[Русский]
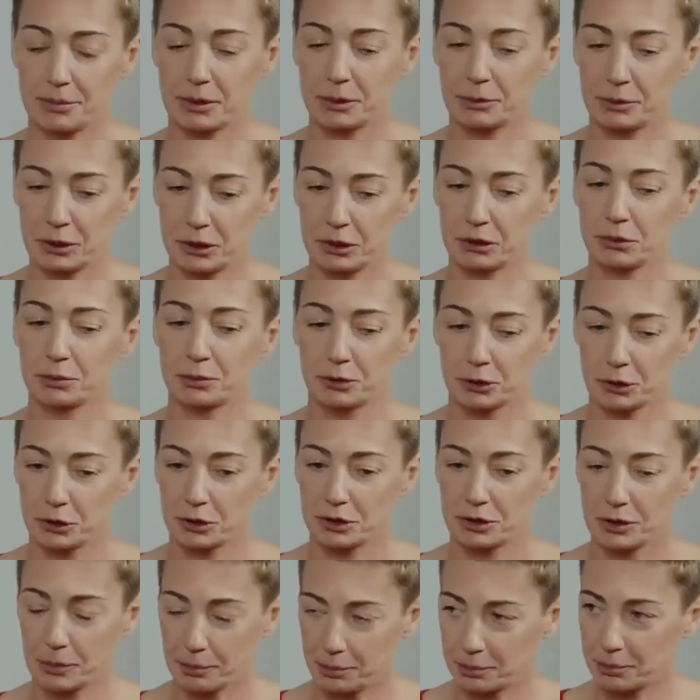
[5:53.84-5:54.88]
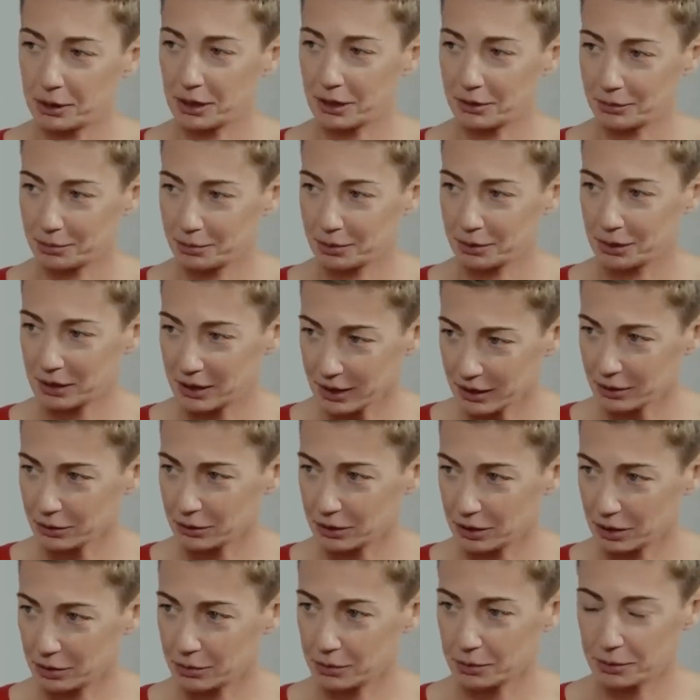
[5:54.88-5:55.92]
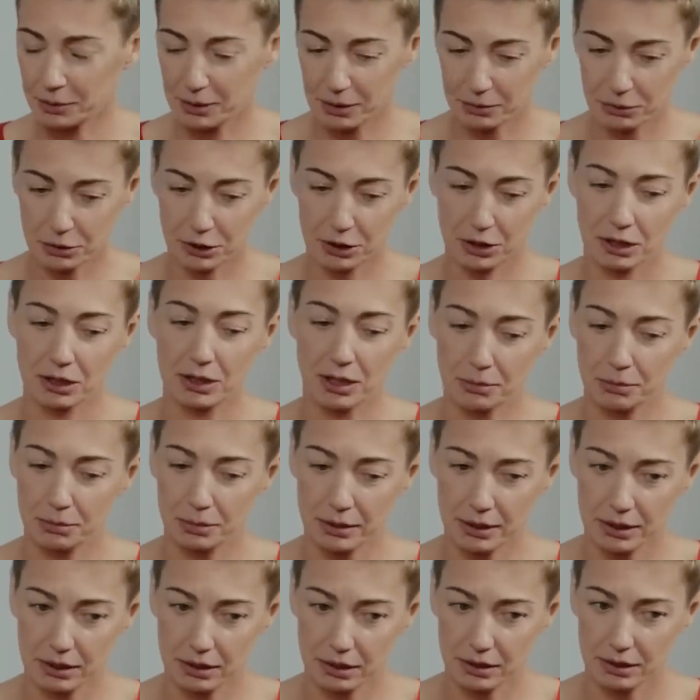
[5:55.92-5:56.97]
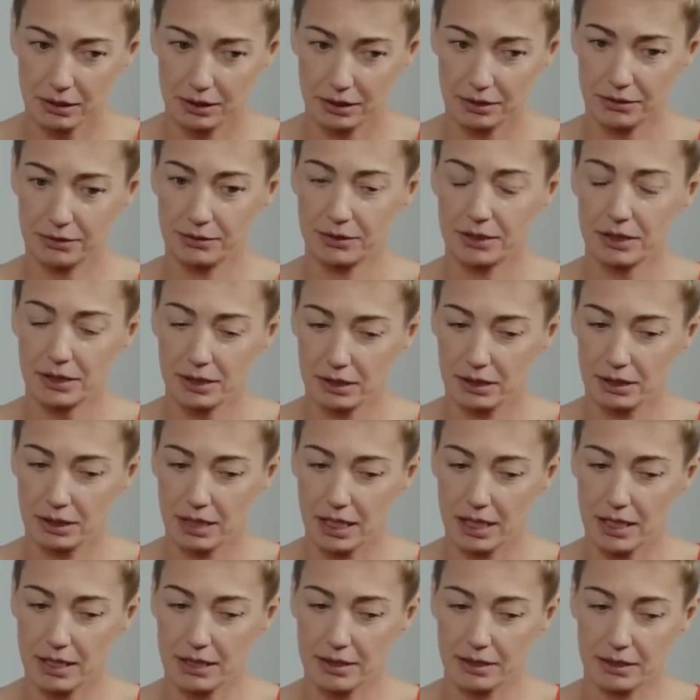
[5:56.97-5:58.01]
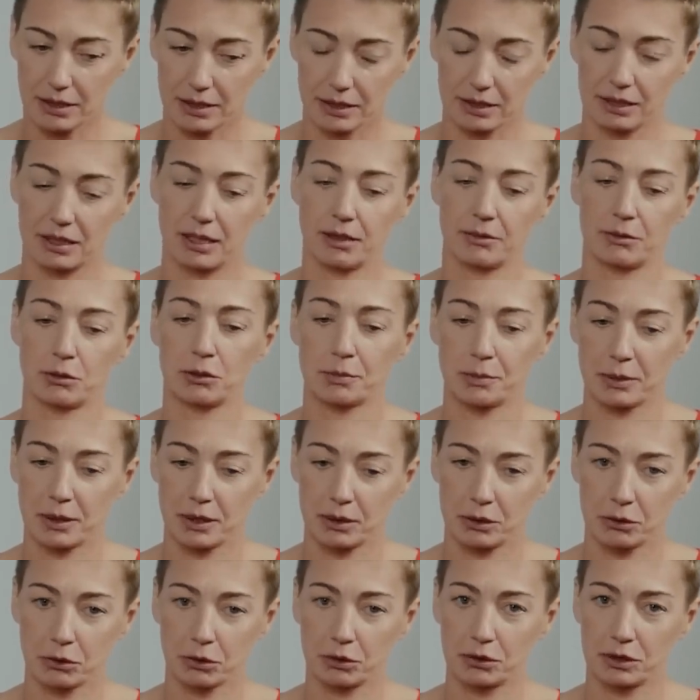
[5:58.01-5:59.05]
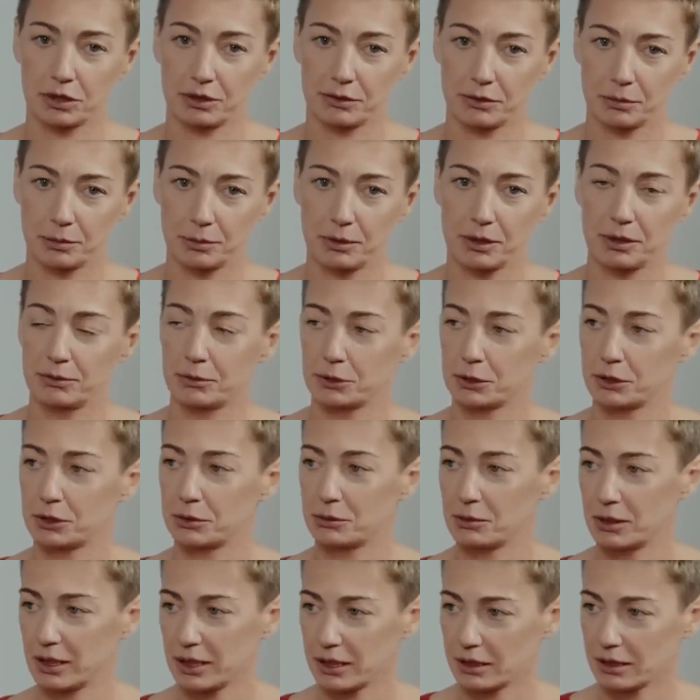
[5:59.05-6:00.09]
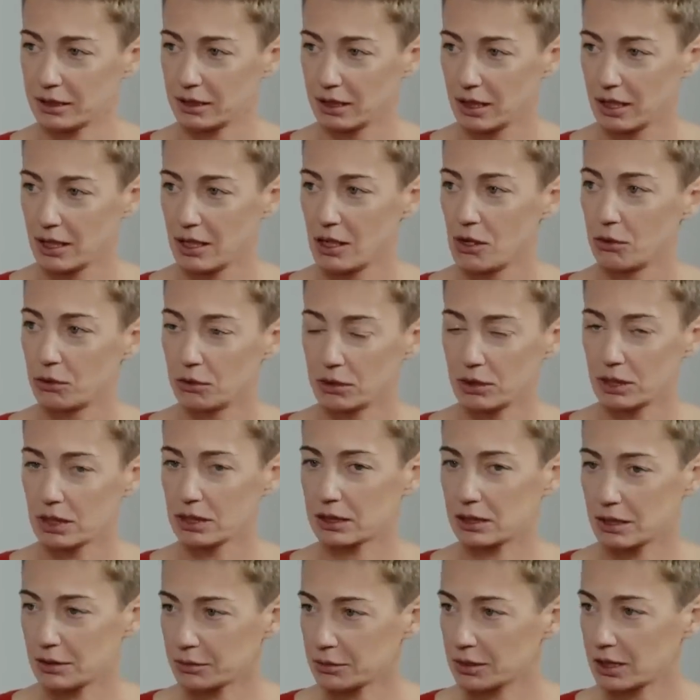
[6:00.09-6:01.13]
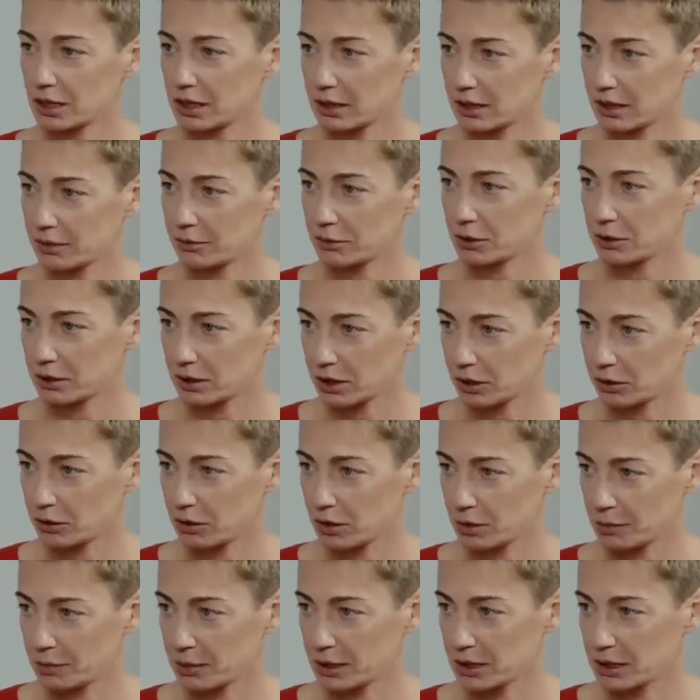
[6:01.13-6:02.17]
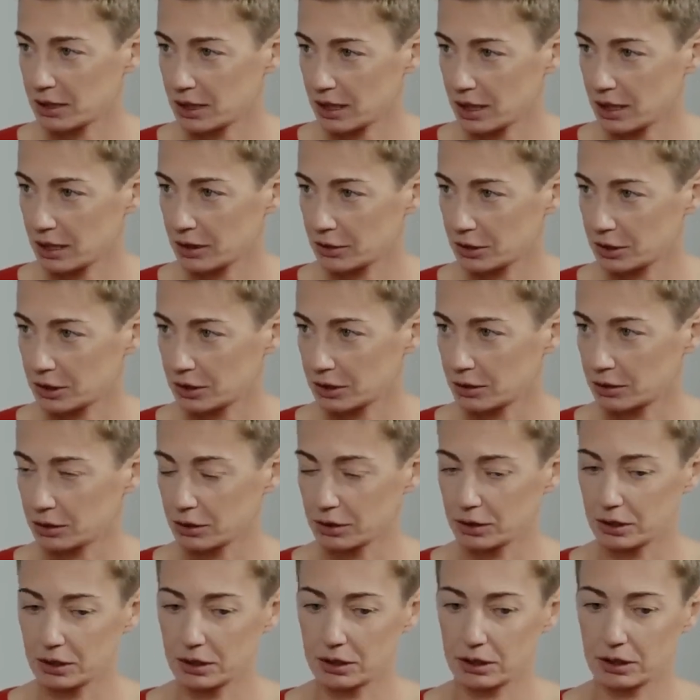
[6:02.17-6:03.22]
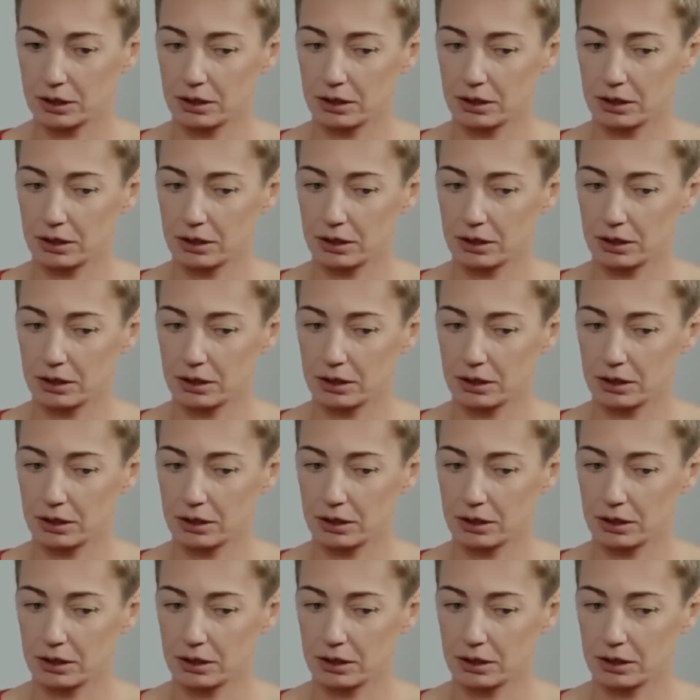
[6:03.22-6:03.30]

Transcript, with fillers: объясню, почему я тебя пытаю, как бы, потому что ты там был, ты видел, а разговор про то, где вы были 8 лет, он на самом деле довольно такой определяющий. То есть,